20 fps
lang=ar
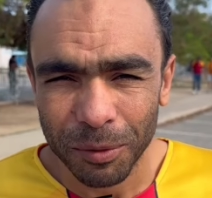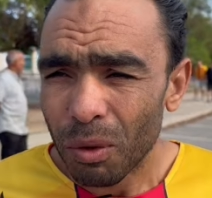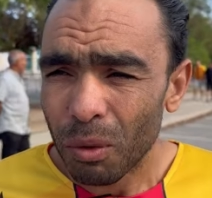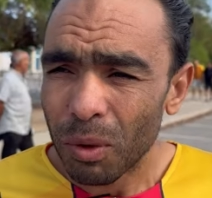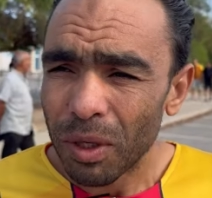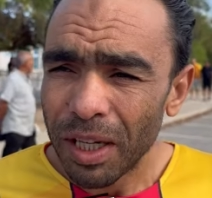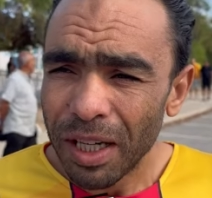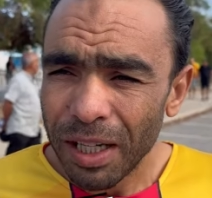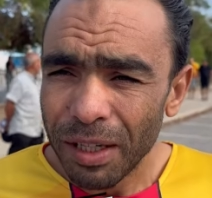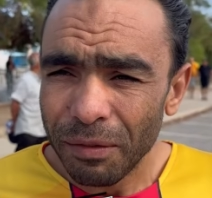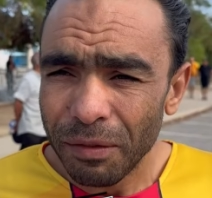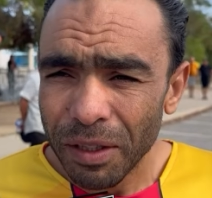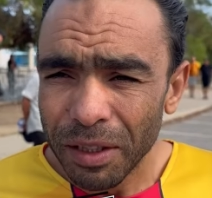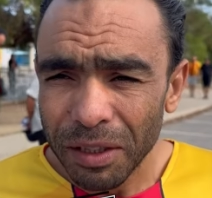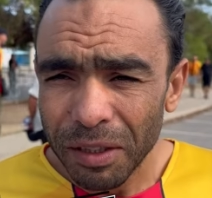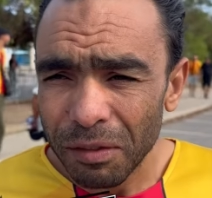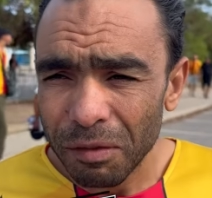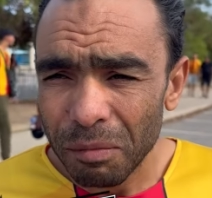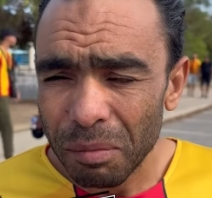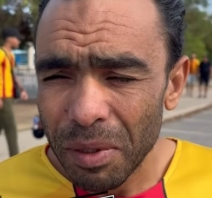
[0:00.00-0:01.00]
والله
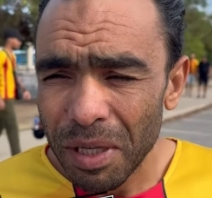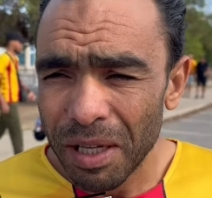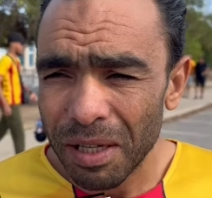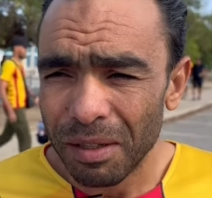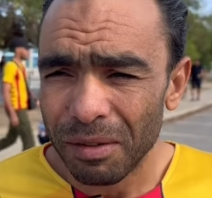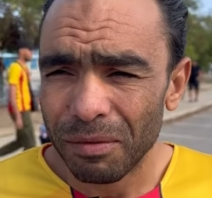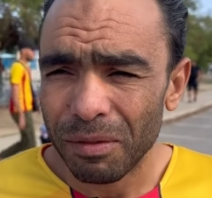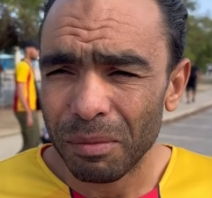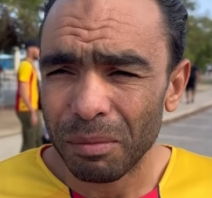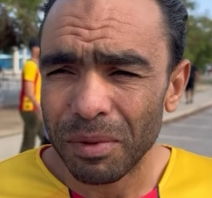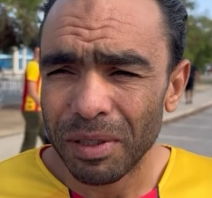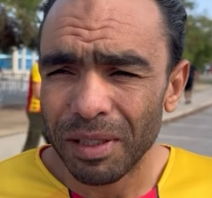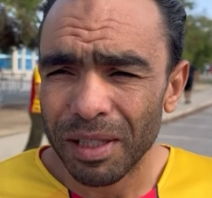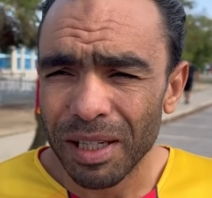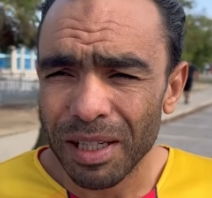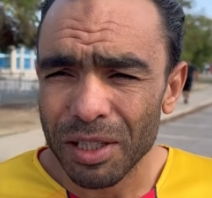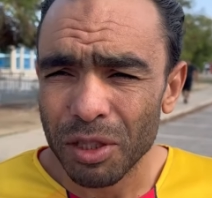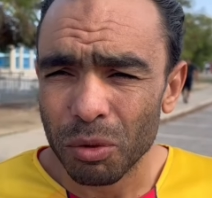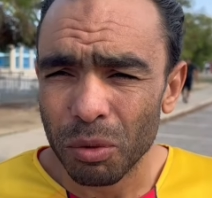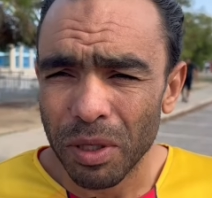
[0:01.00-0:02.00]
الافكتيف باهي فهمني
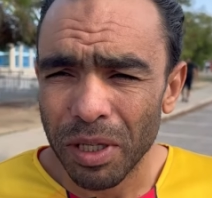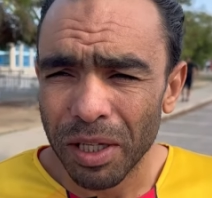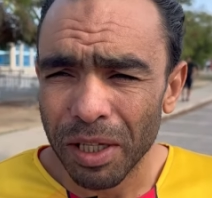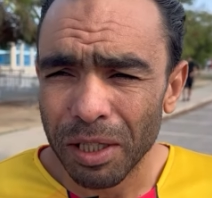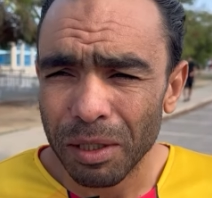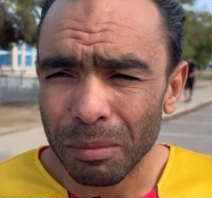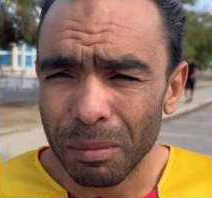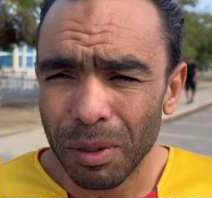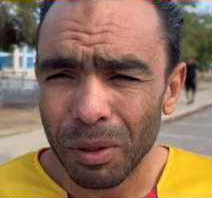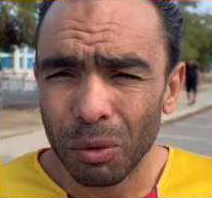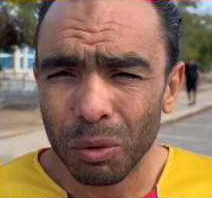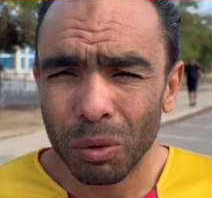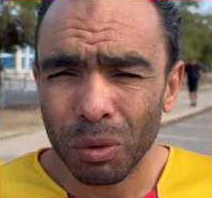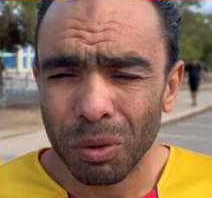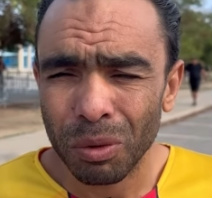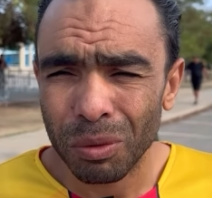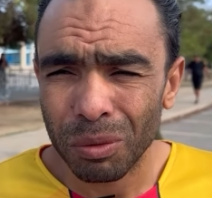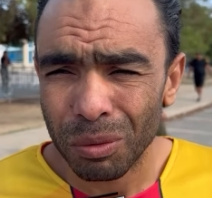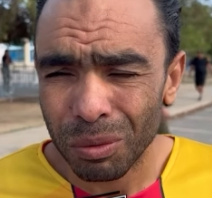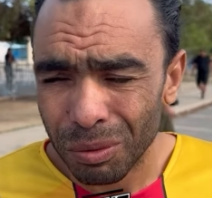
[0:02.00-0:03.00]
ناقص شويه خدمه
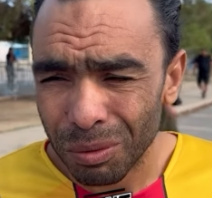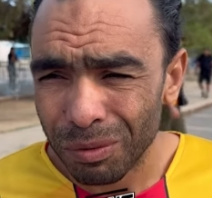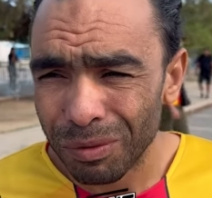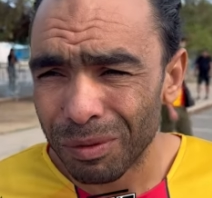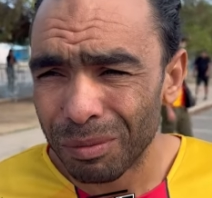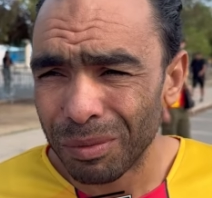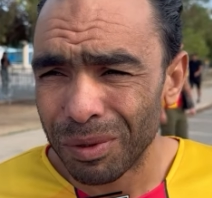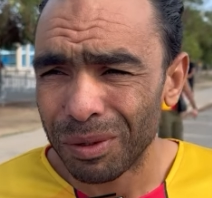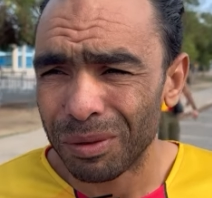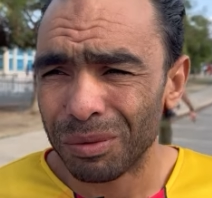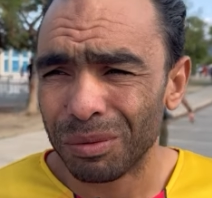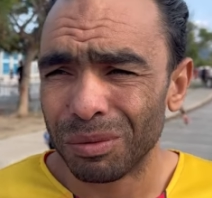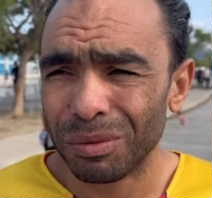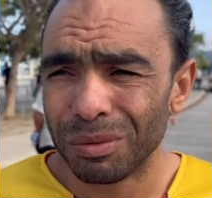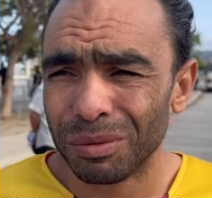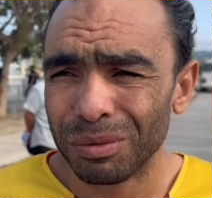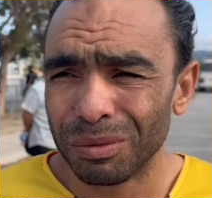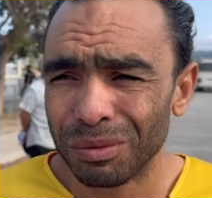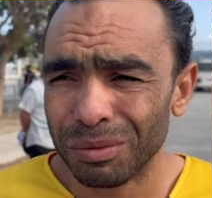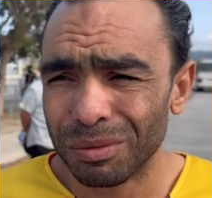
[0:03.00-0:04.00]
وفهمني
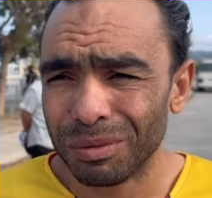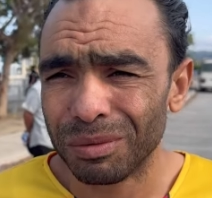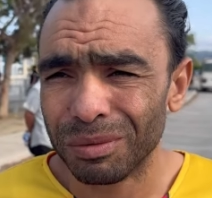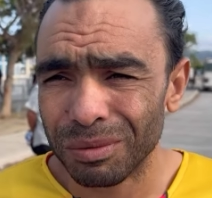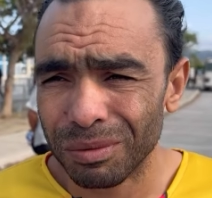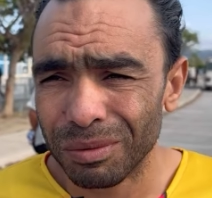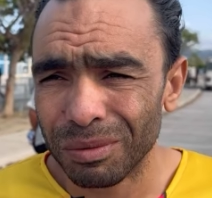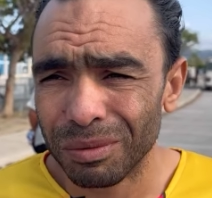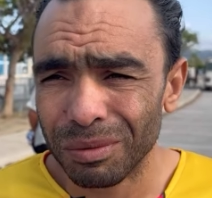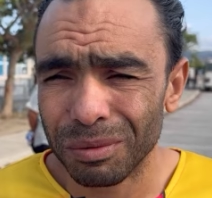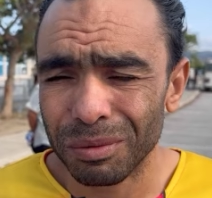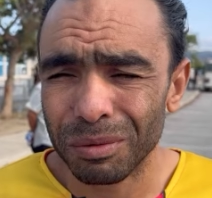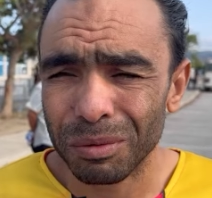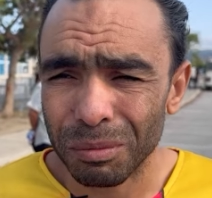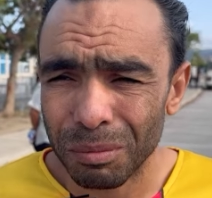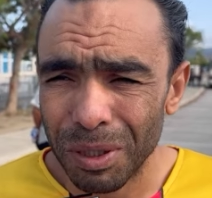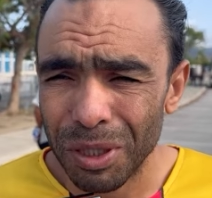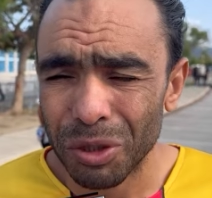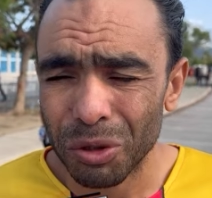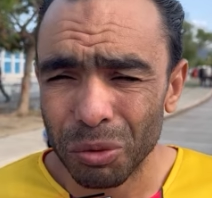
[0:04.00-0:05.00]

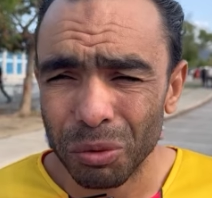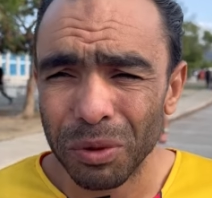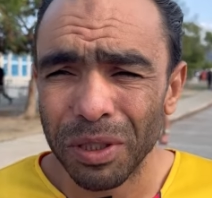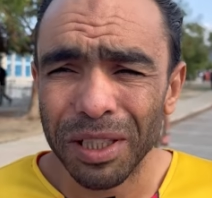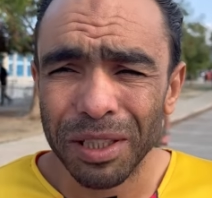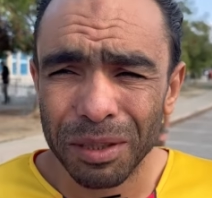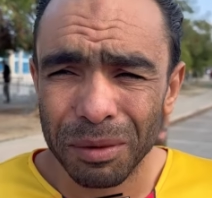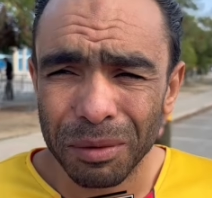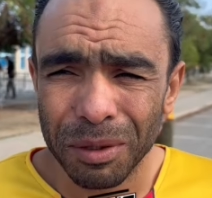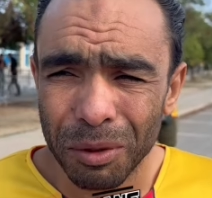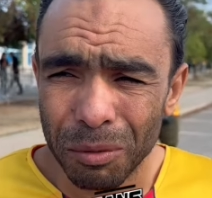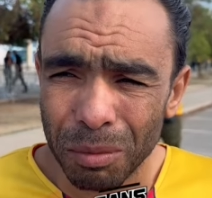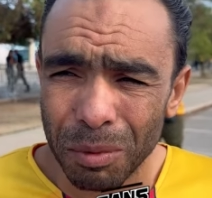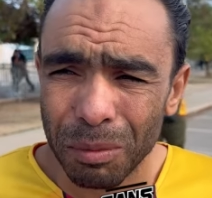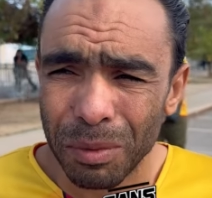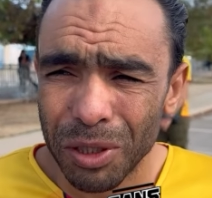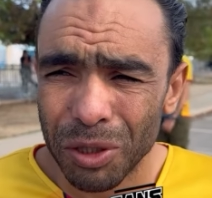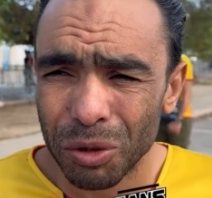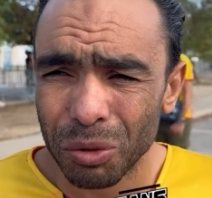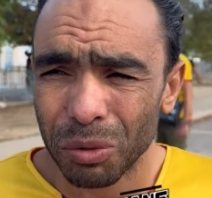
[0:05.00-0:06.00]
وماتشوات تو
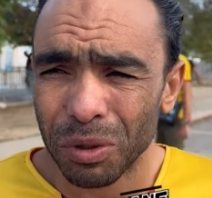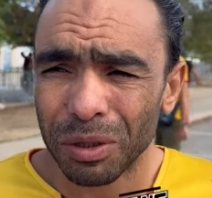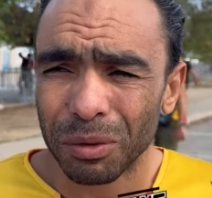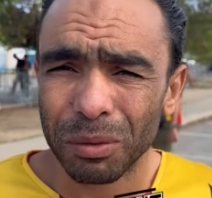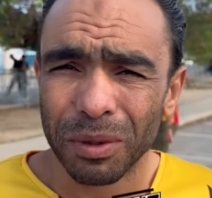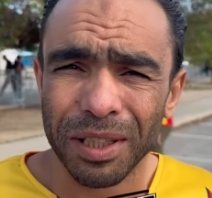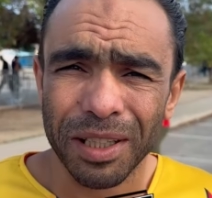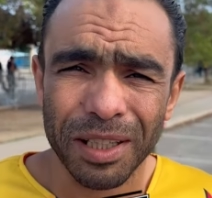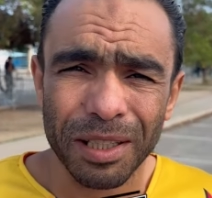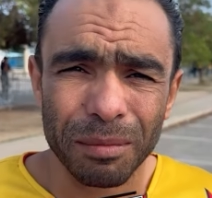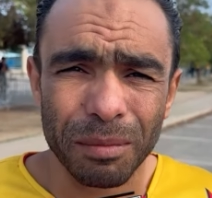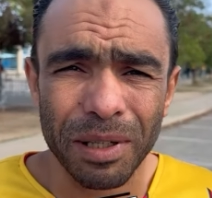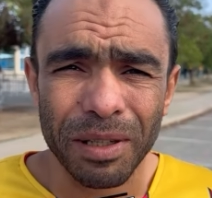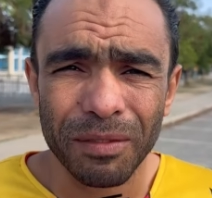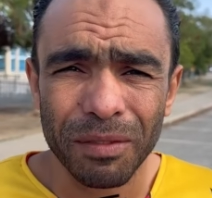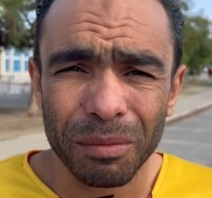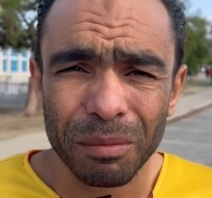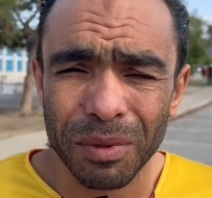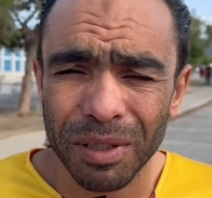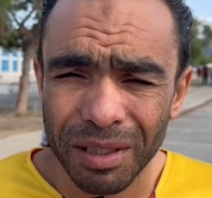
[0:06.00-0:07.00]
بالماتشوات والخدمه
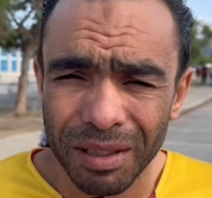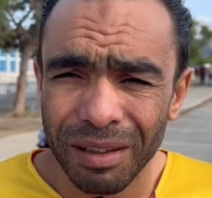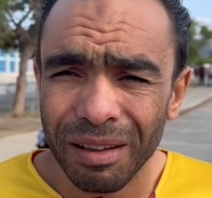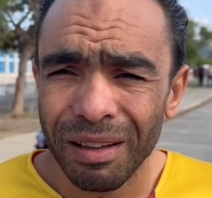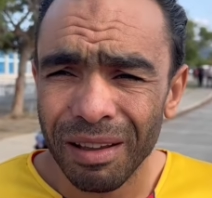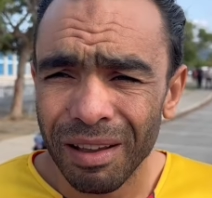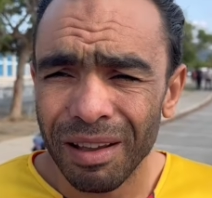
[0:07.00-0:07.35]
فهمني